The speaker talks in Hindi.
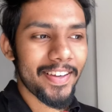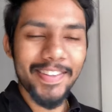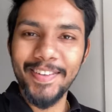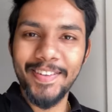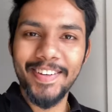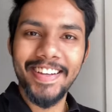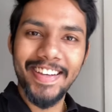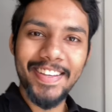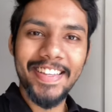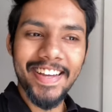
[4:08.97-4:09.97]
तो
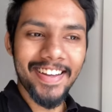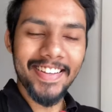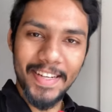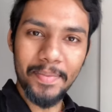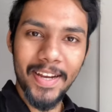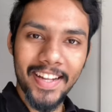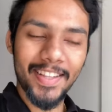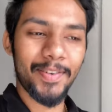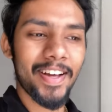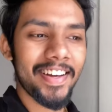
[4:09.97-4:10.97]
ये देखकर अच्छा भी लग रहा
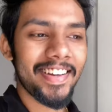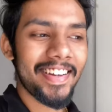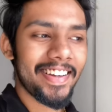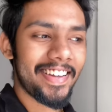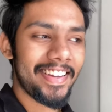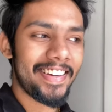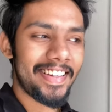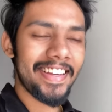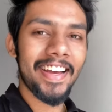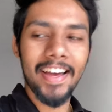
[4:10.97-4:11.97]
था थोड़ा कि
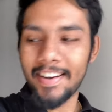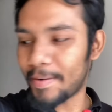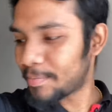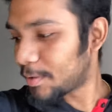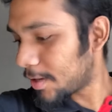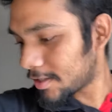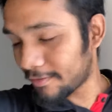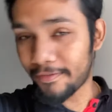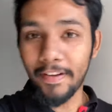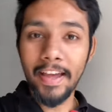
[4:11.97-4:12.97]
ठीक है यार अब थोड़ा सा
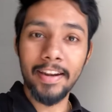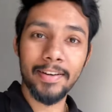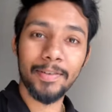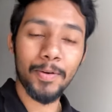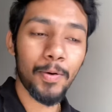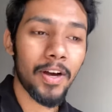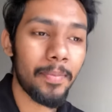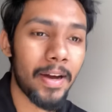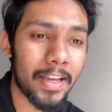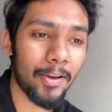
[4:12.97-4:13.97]
फेयर होगा
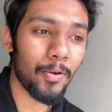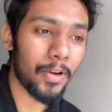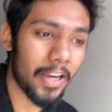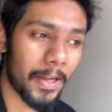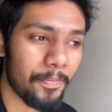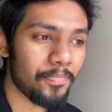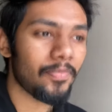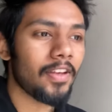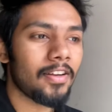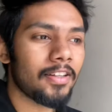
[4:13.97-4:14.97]
बाकी लोगों के लिए
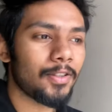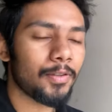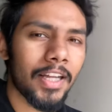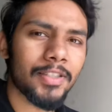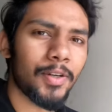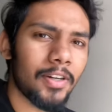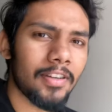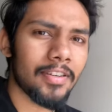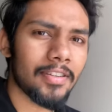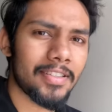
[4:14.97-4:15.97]
तो दैट्स गुड
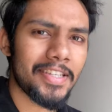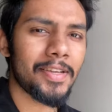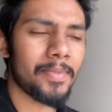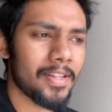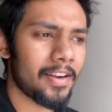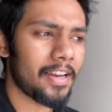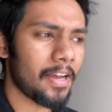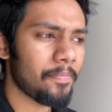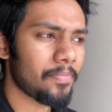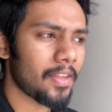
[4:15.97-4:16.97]
चीज़ें बदल रही
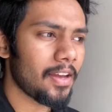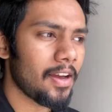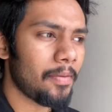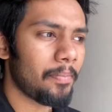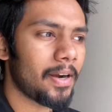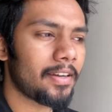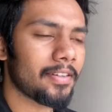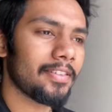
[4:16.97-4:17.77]
हैं बट